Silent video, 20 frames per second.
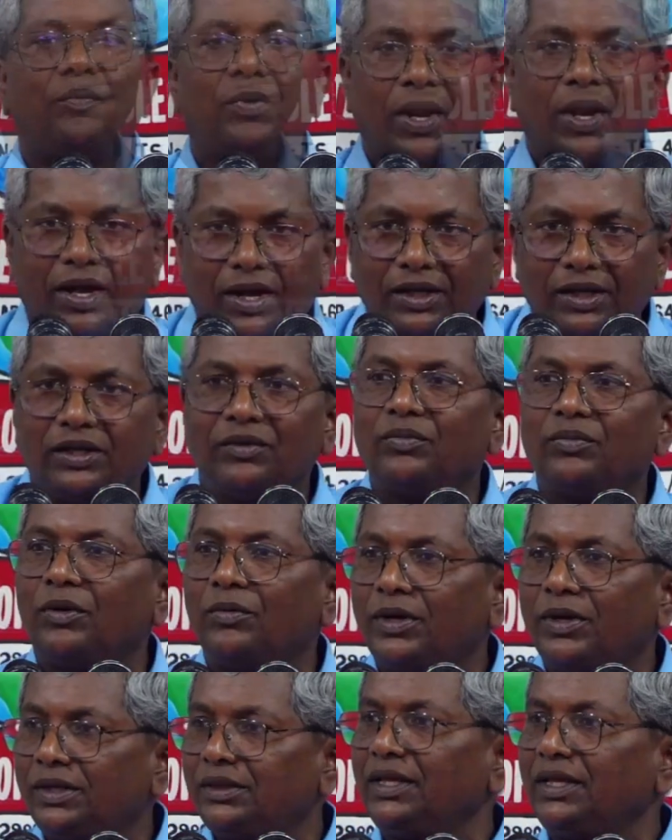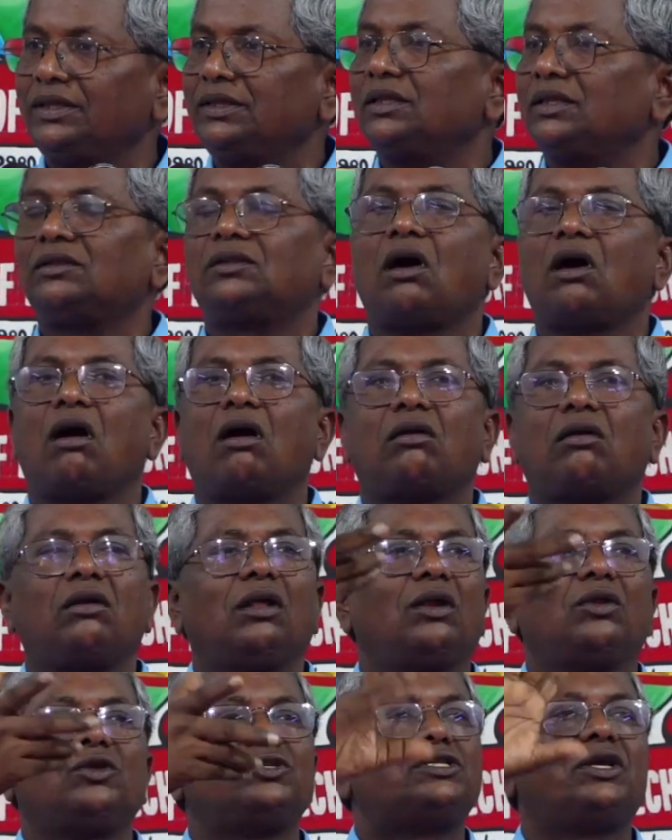ప్రకటింపబడితే ఇంత
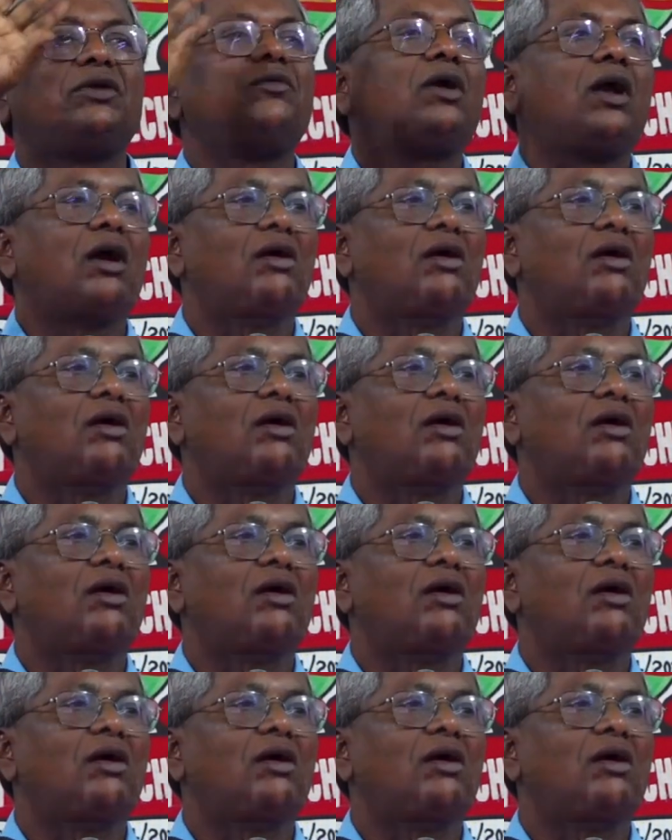దారుణాలు వచ్చేవి